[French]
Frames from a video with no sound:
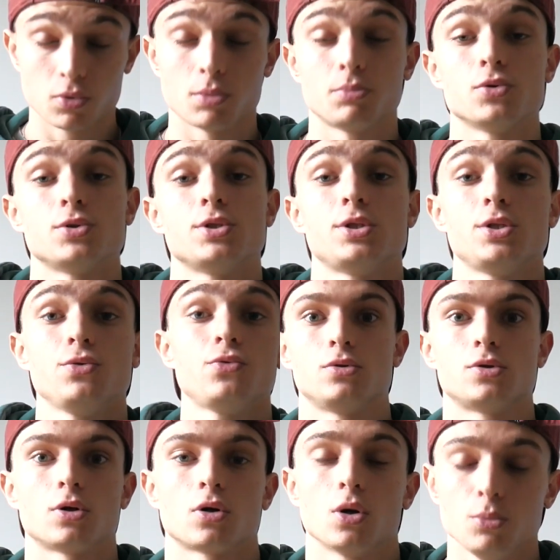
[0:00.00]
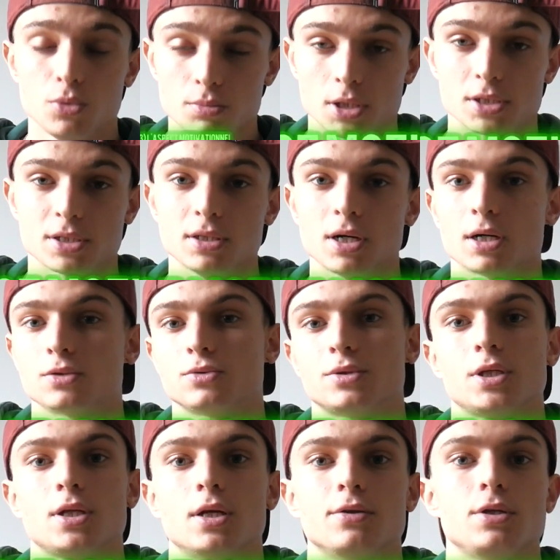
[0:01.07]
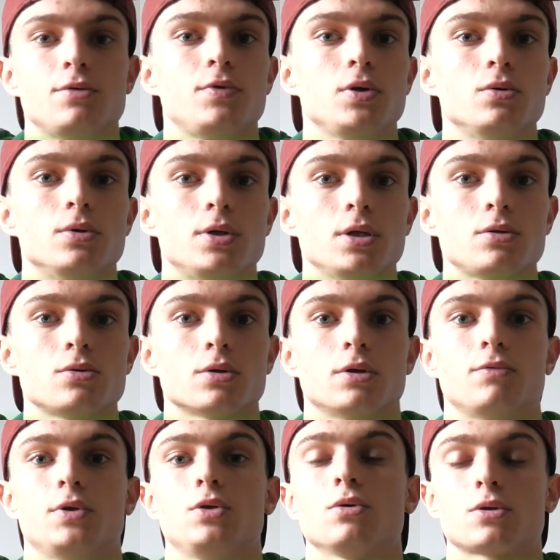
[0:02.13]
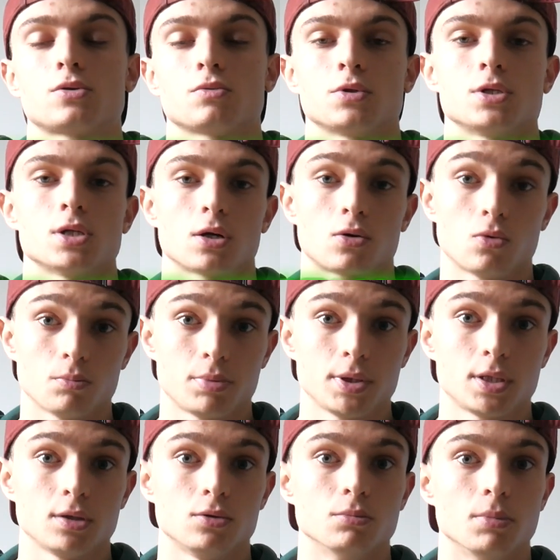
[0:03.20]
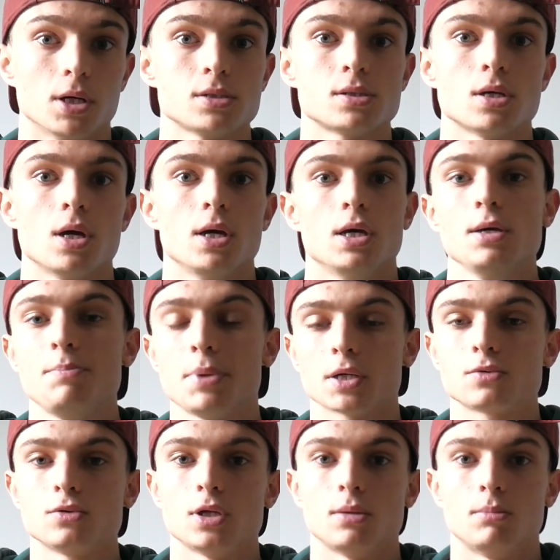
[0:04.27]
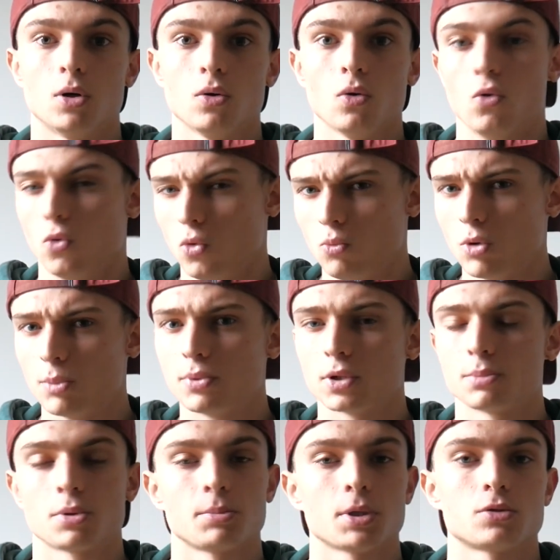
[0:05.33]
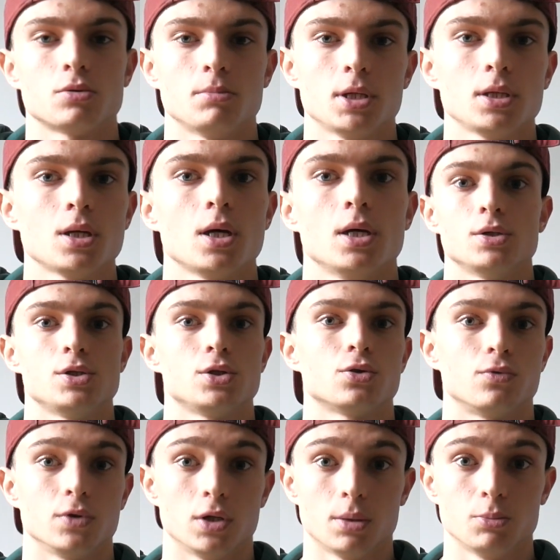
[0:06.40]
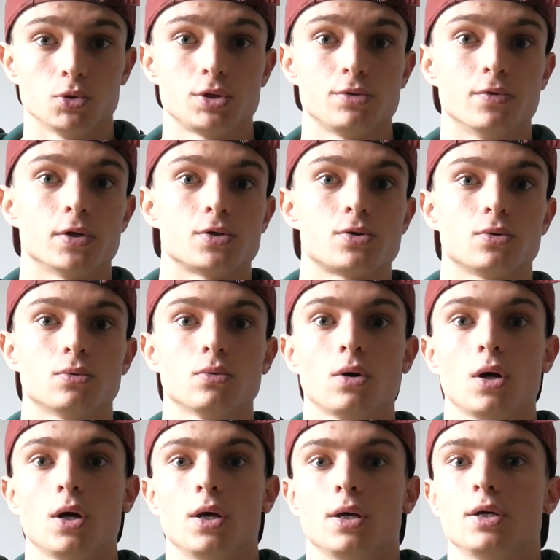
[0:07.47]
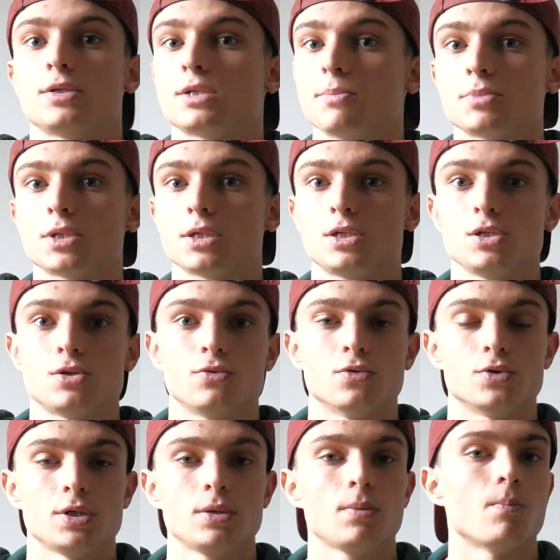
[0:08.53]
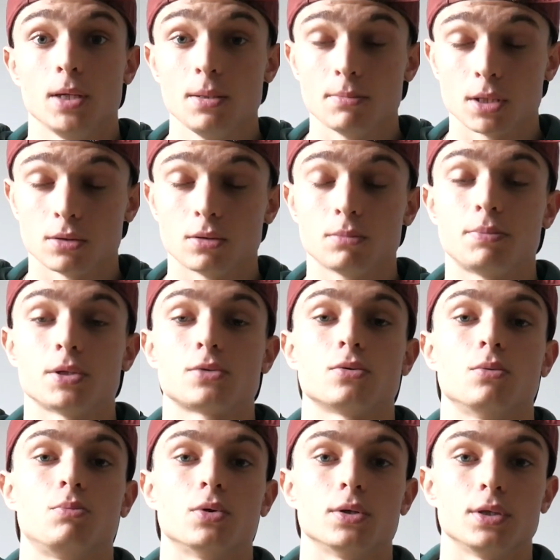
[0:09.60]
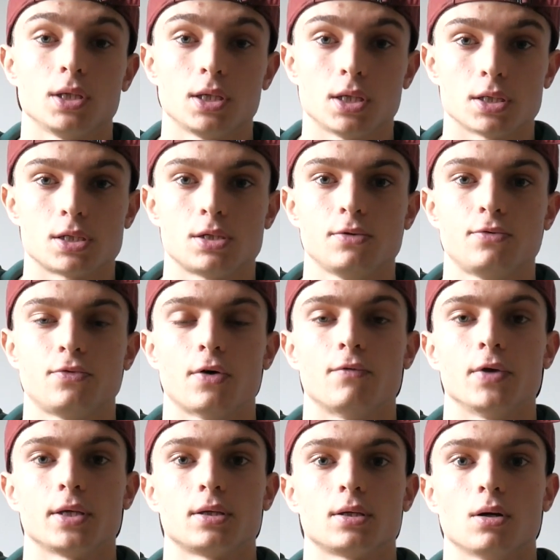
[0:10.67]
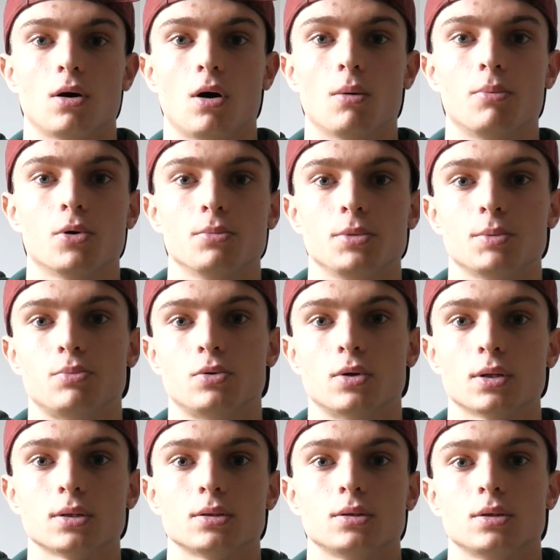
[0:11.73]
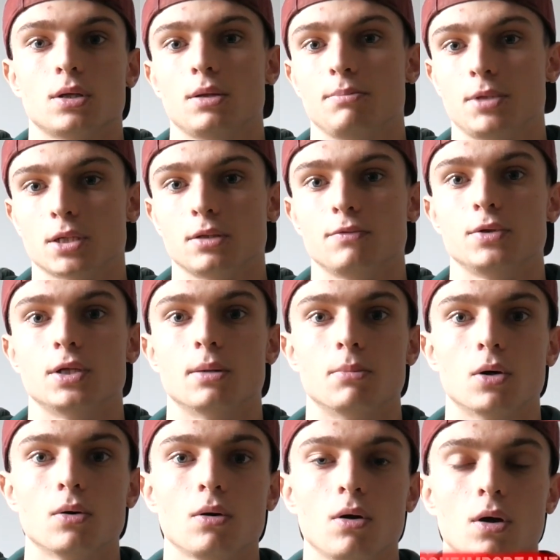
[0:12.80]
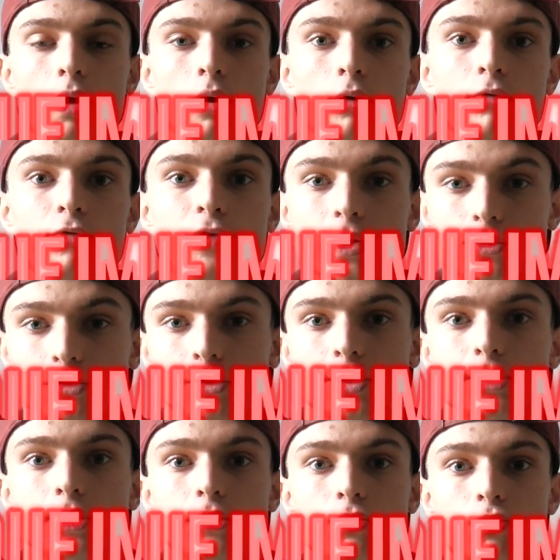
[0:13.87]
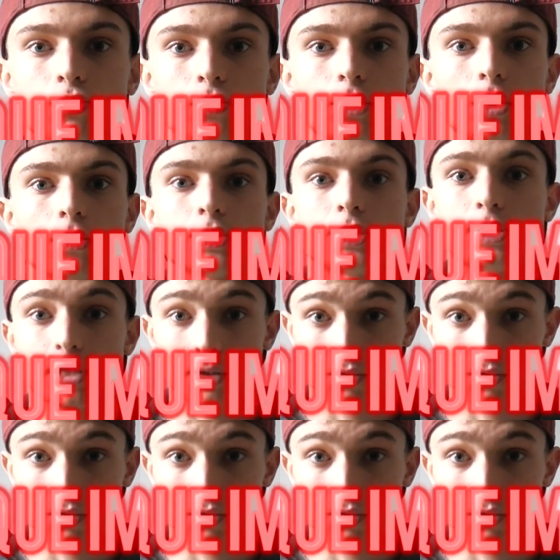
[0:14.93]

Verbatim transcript: point positif, tu te sens comme une machine à rajouter de la difficulté sur des figures qui sont déjà compliquées de base. Et personnellement, au moins pour la première semaine, j'y trouvais de la motivation et ça me satisfaisait. Et maintenant, passons au point négatif avec, en premier point, bien évidemment, faire du lesté tout le temps, c'est